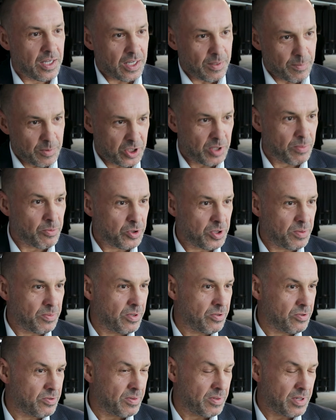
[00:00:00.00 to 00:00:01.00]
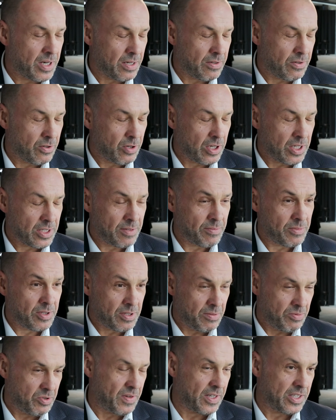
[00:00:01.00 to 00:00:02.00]
My się musimy roz, razem z
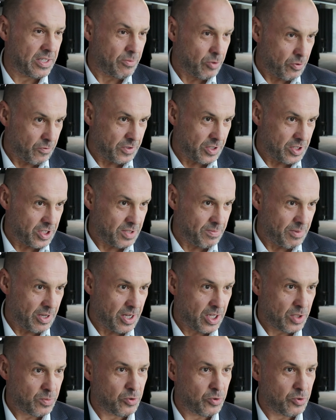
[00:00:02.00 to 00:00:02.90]
tym światem również zmieniać.